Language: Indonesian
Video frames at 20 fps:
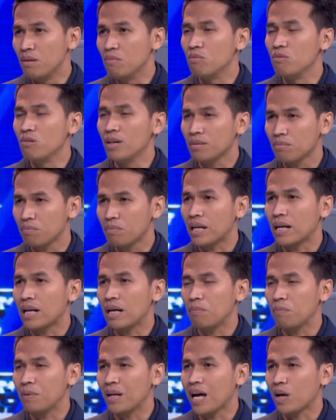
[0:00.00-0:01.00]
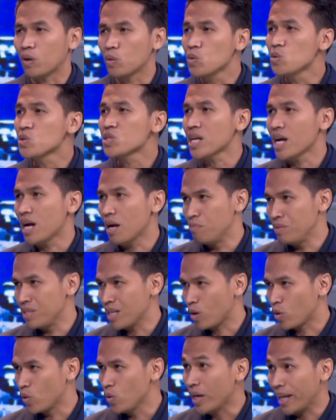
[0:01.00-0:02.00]
membuat para pelaku usaha
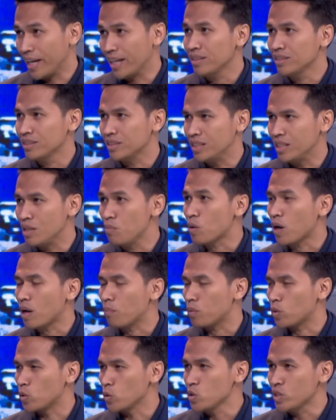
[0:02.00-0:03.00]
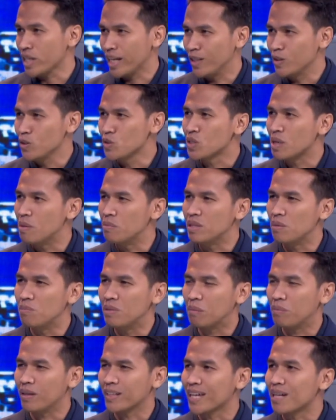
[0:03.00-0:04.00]
minyak goreng sendiri hmm. para produsen itu juga sudah
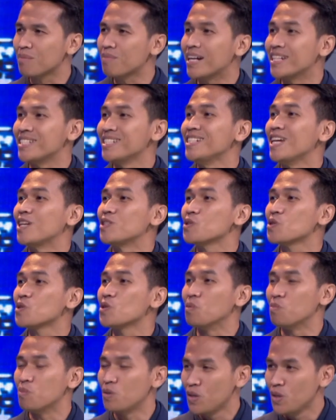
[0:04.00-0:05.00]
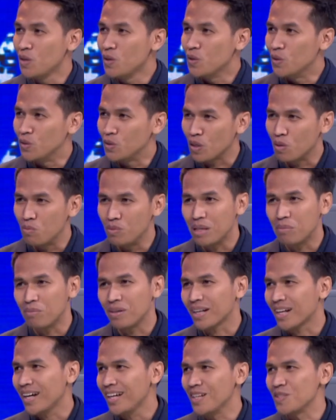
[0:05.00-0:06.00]
mendapatkan margin yang cukup hmm. untuk kemudian
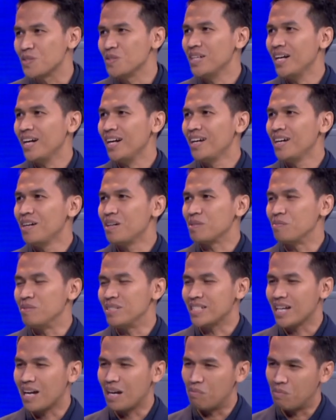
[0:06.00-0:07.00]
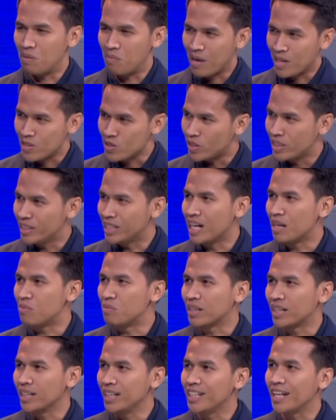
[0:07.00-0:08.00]
mereka ya sudah bisa memasok di
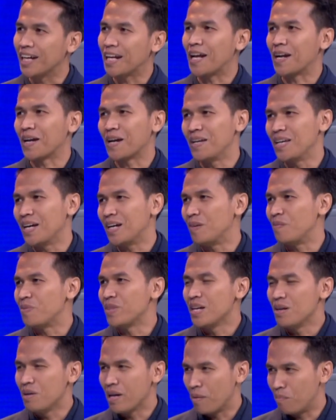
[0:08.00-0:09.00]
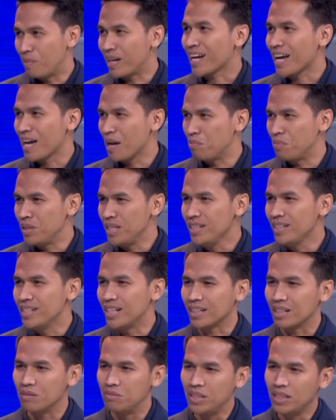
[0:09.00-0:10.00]
dalam negeri dengan harga yang mereka happy
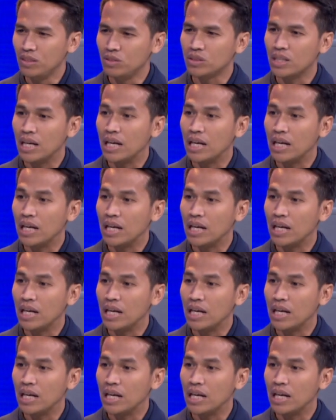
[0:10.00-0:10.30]
dan kemudian